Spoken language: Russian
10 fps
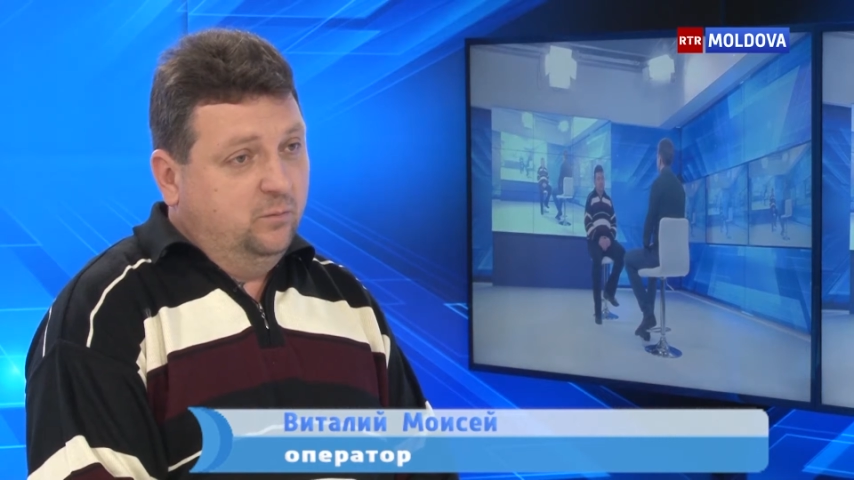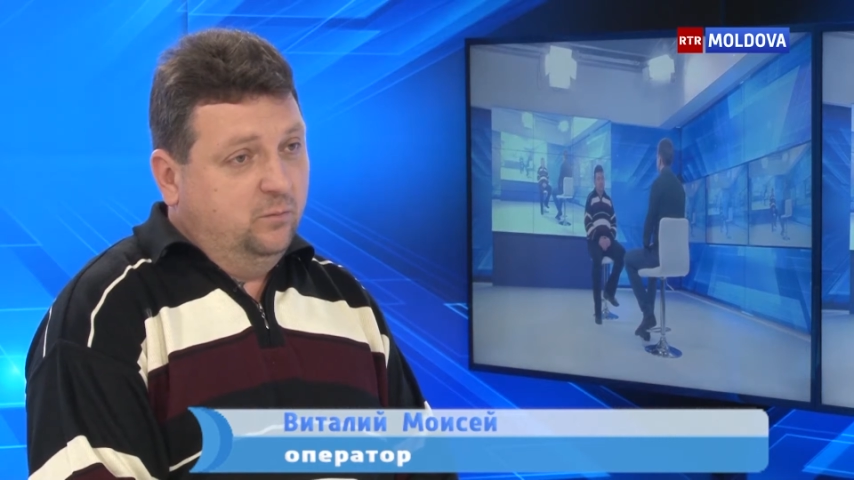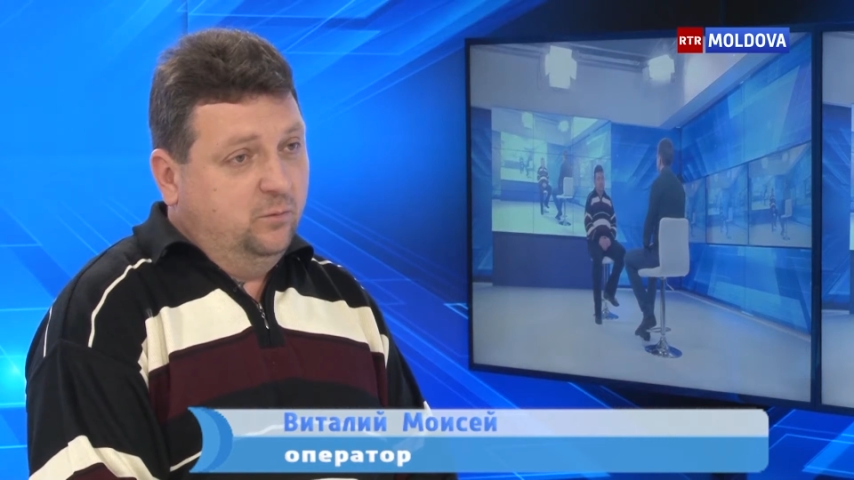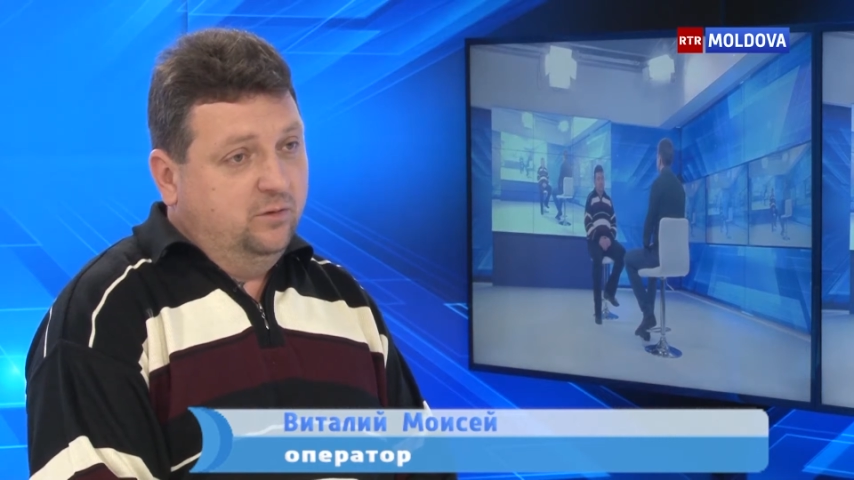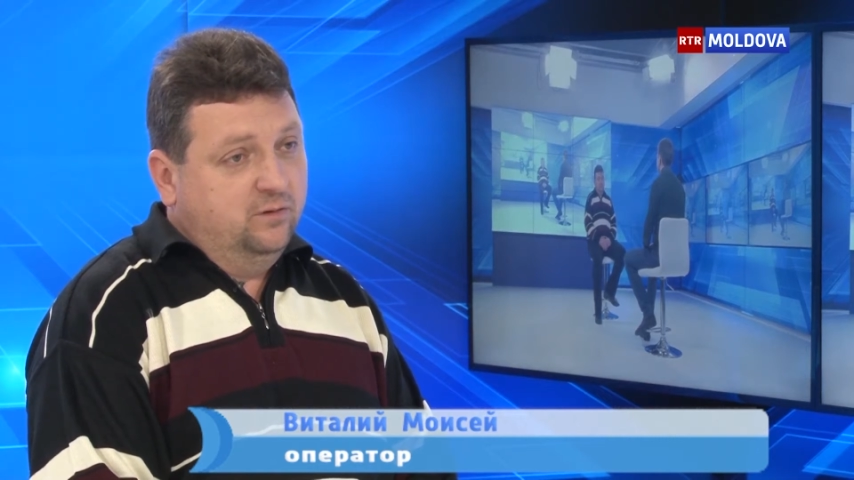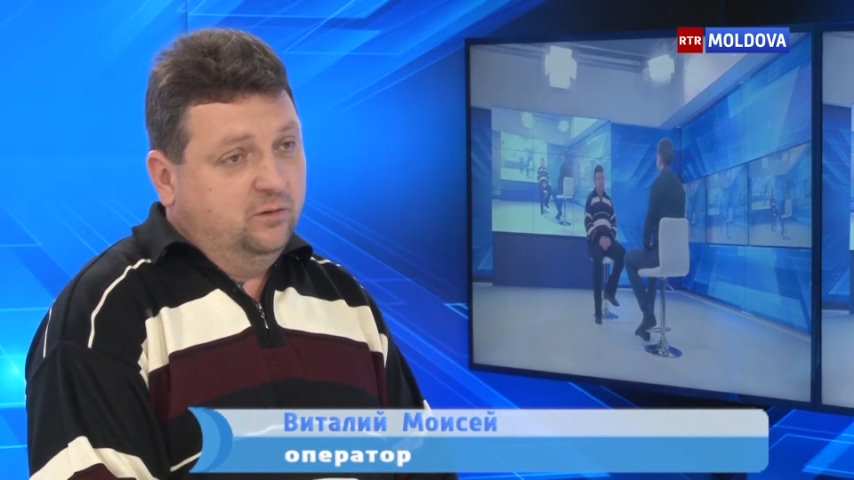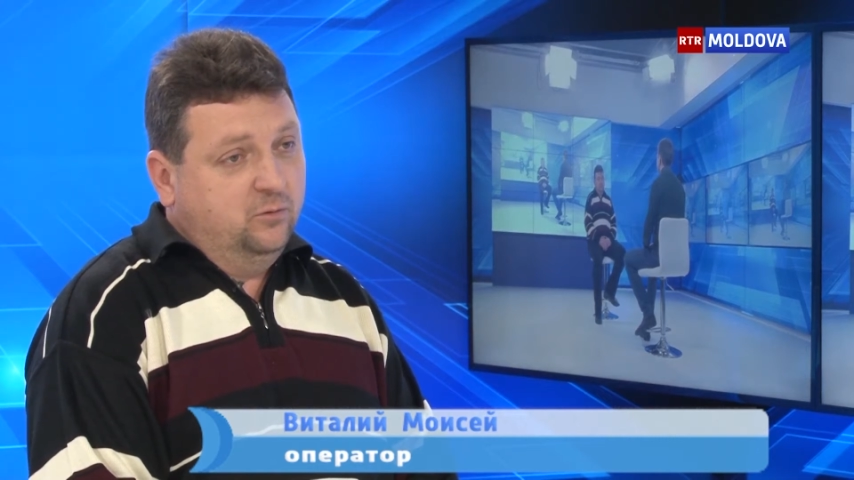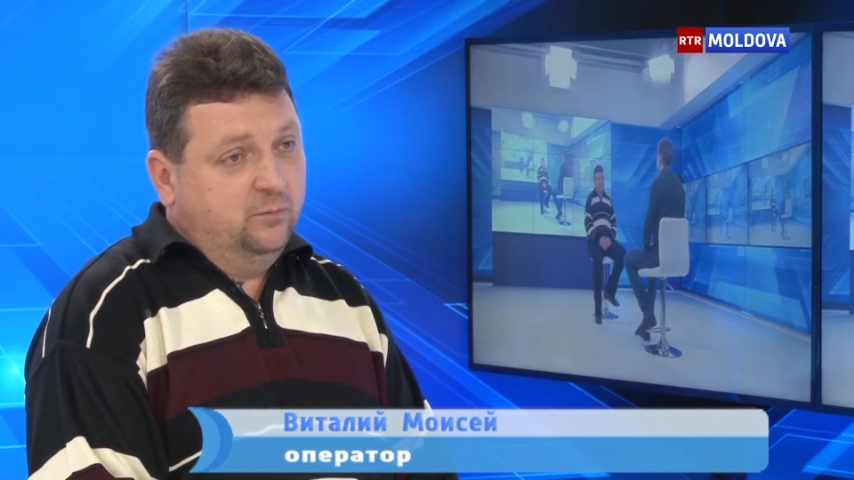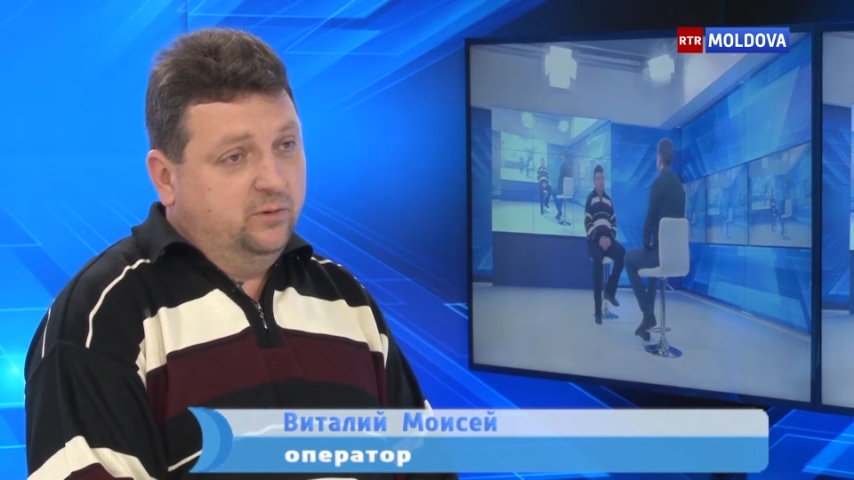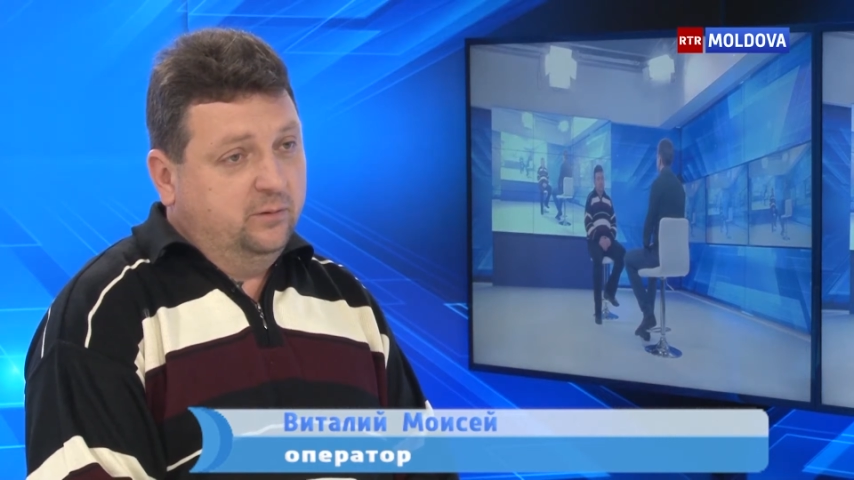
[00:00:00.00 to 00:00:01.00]
Мой
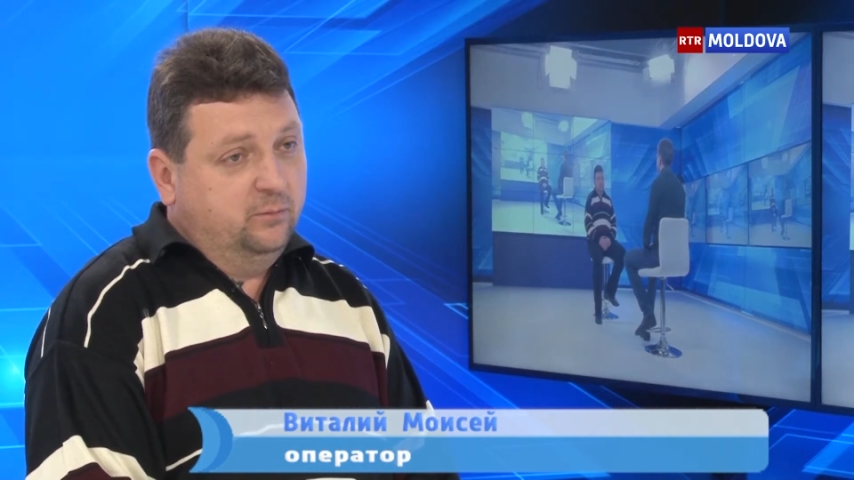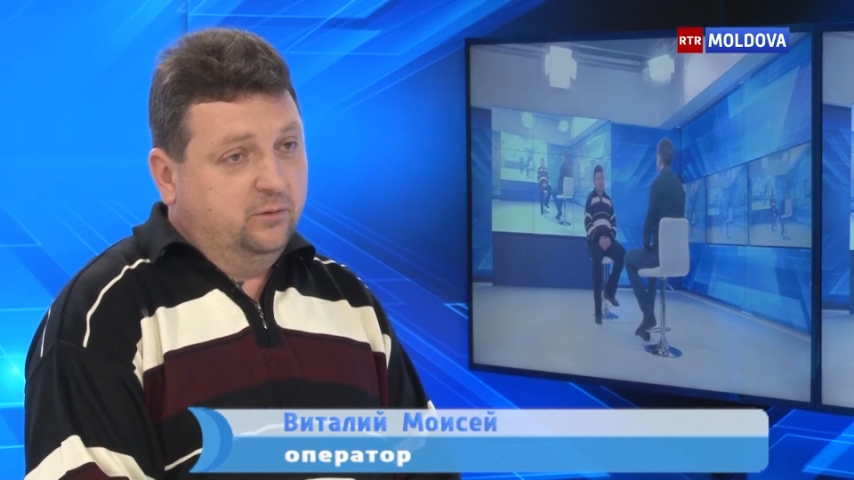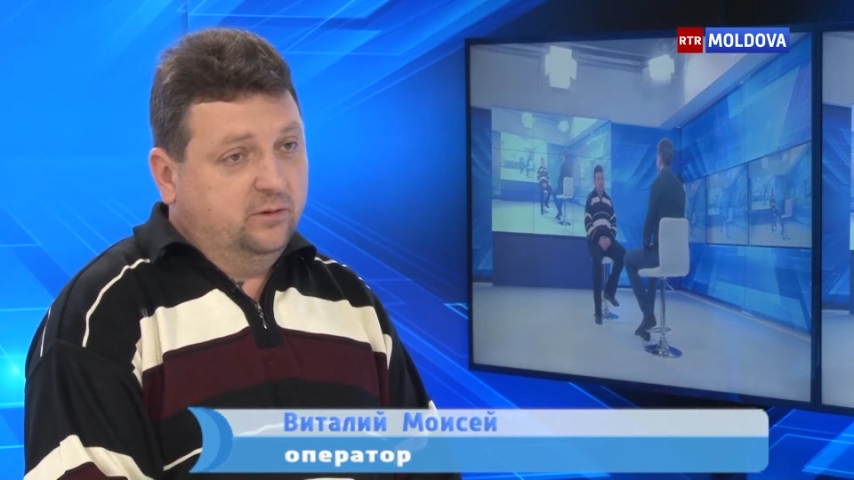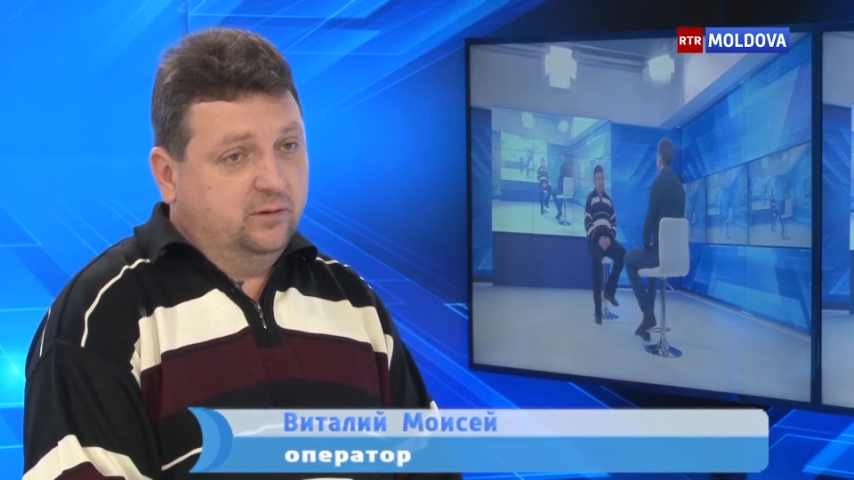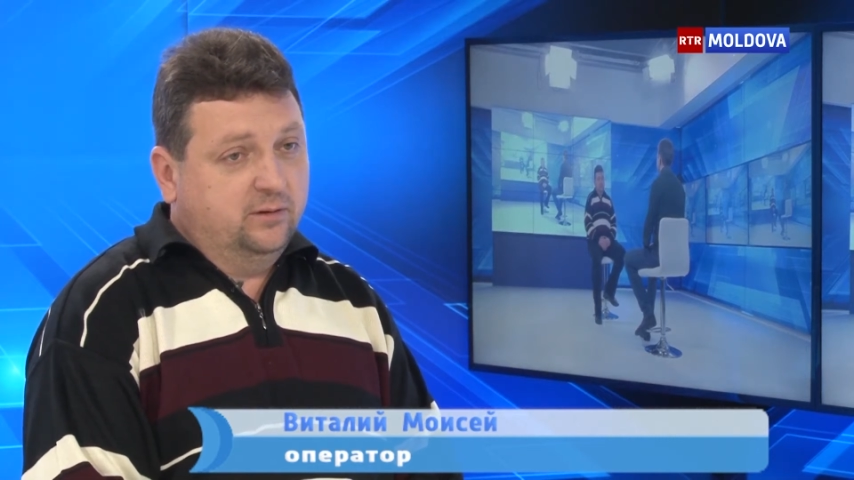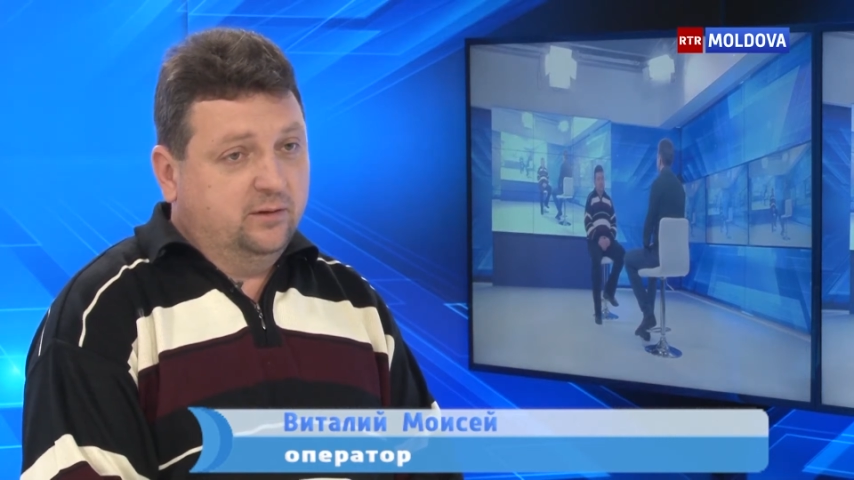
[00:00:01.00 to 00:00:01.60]
знакомый работал